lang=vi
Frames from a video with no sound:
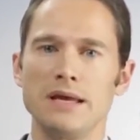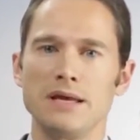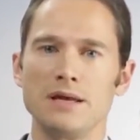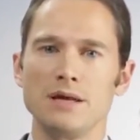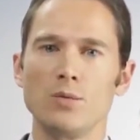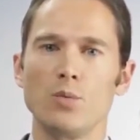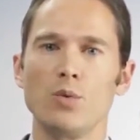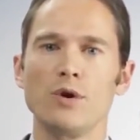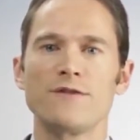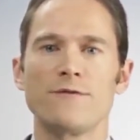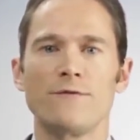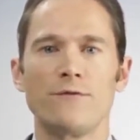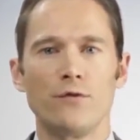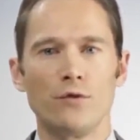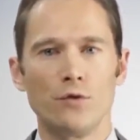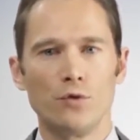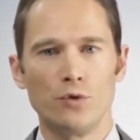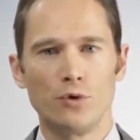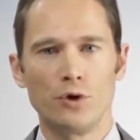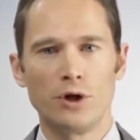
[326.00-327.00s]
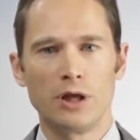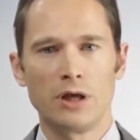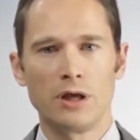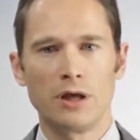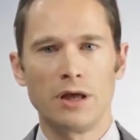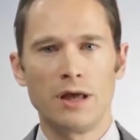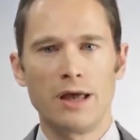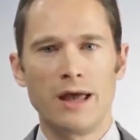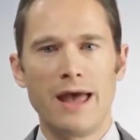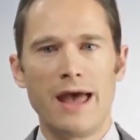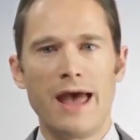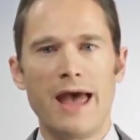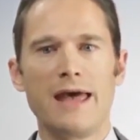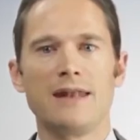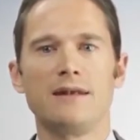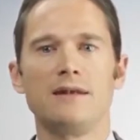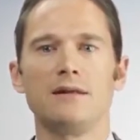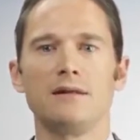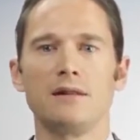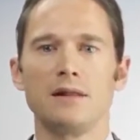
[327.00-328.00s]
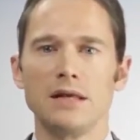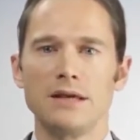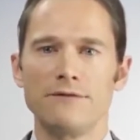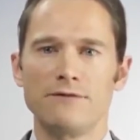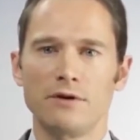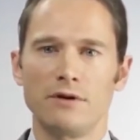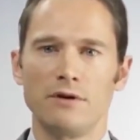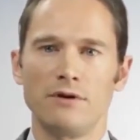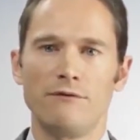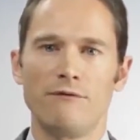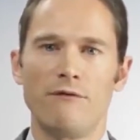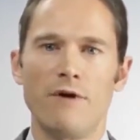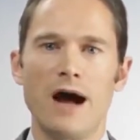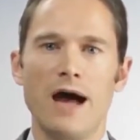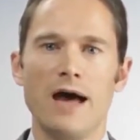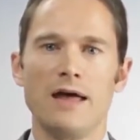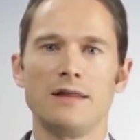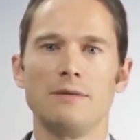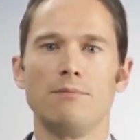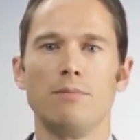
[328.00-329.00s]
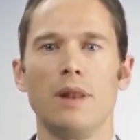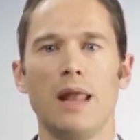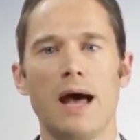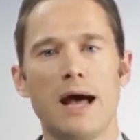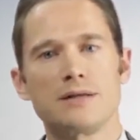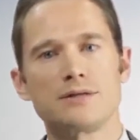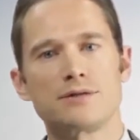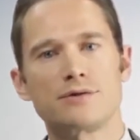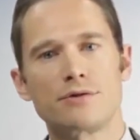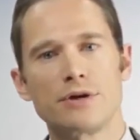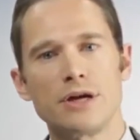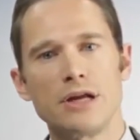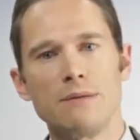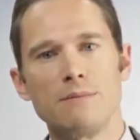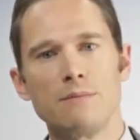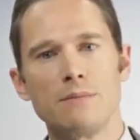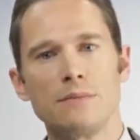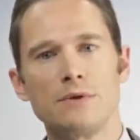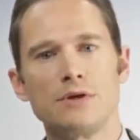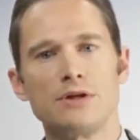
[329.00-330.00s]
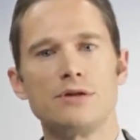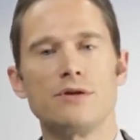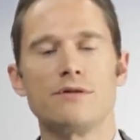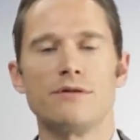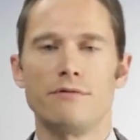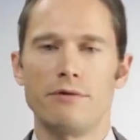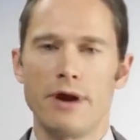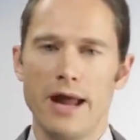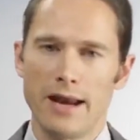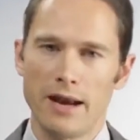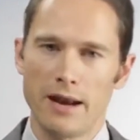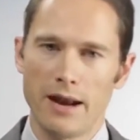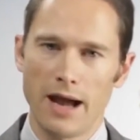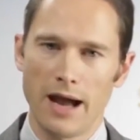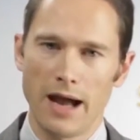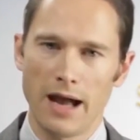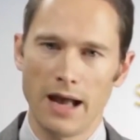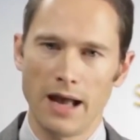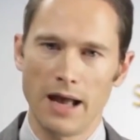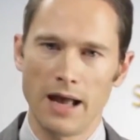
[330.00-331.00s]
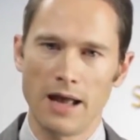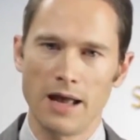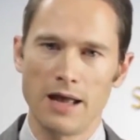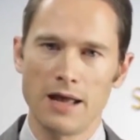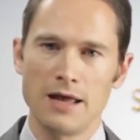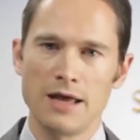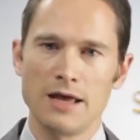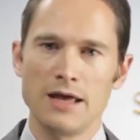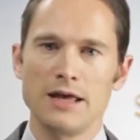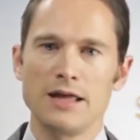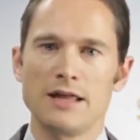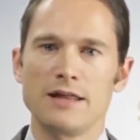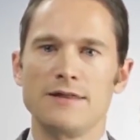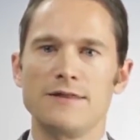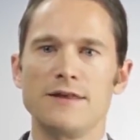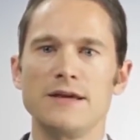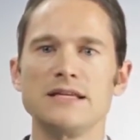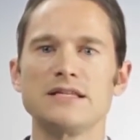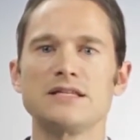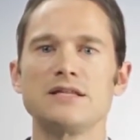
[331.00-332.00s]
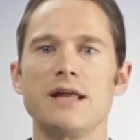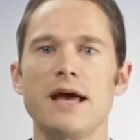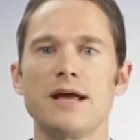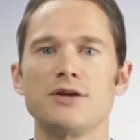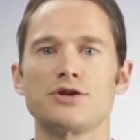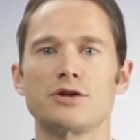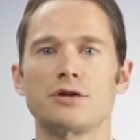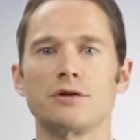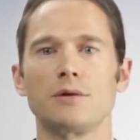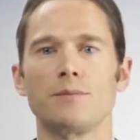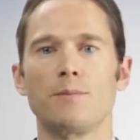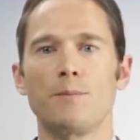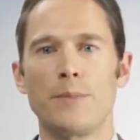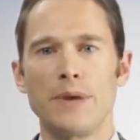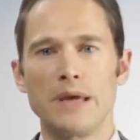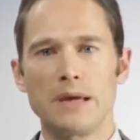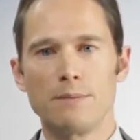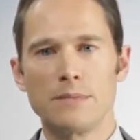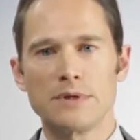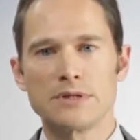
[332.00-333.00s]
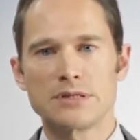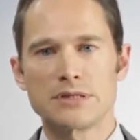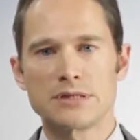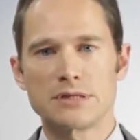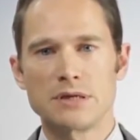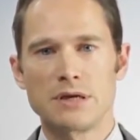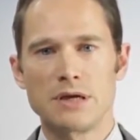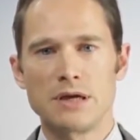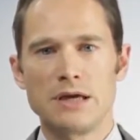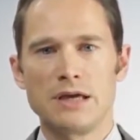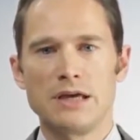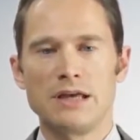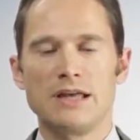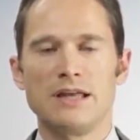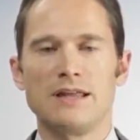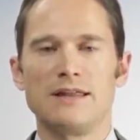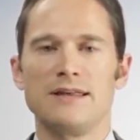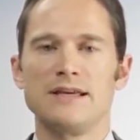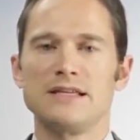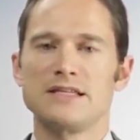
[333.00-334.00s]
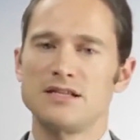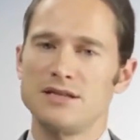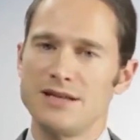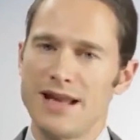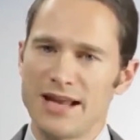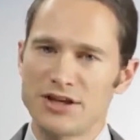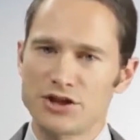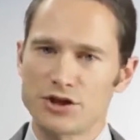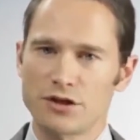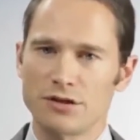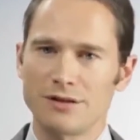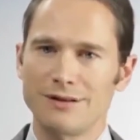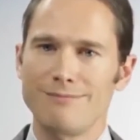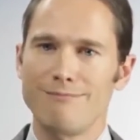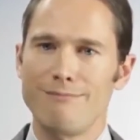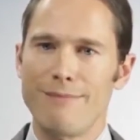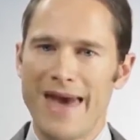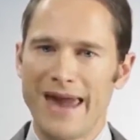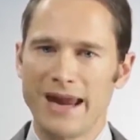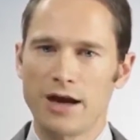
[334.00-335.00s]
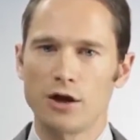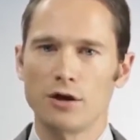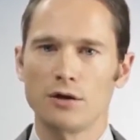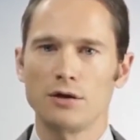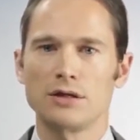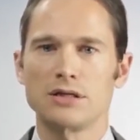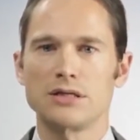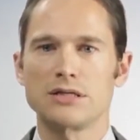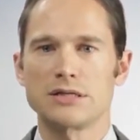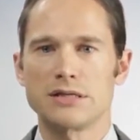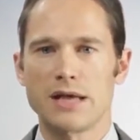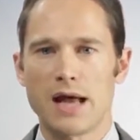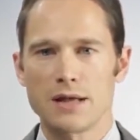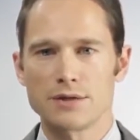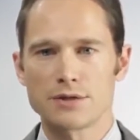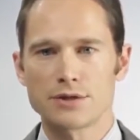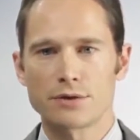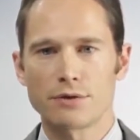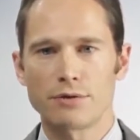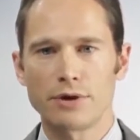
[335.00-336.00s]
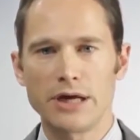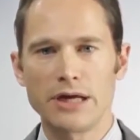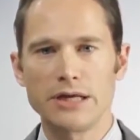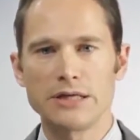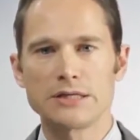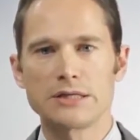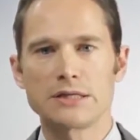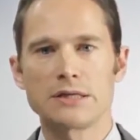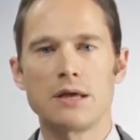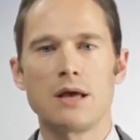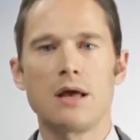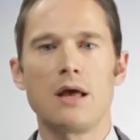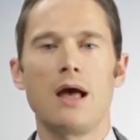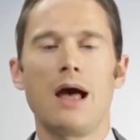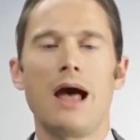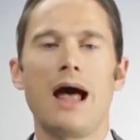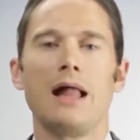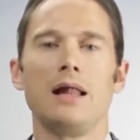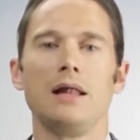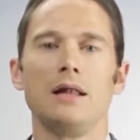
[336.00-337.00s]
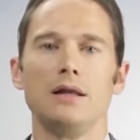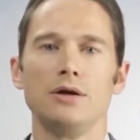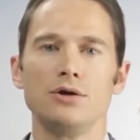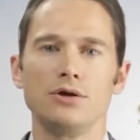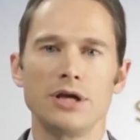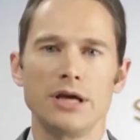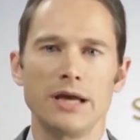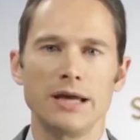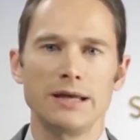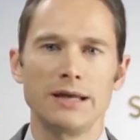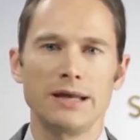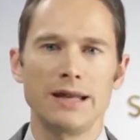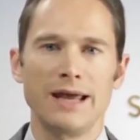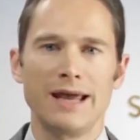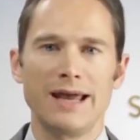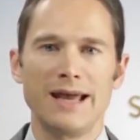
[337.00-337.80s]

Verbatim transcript: Các chất này phải được cung cấp từ thực phẩm và được chuyển đến võng mạc mắt thông qua các mạch máu. Các chất này được gọi là các sắc tố tự nhiên. Chúng là mỹ phẩm chống nắng tự nhiên trong điểm vàng, đó là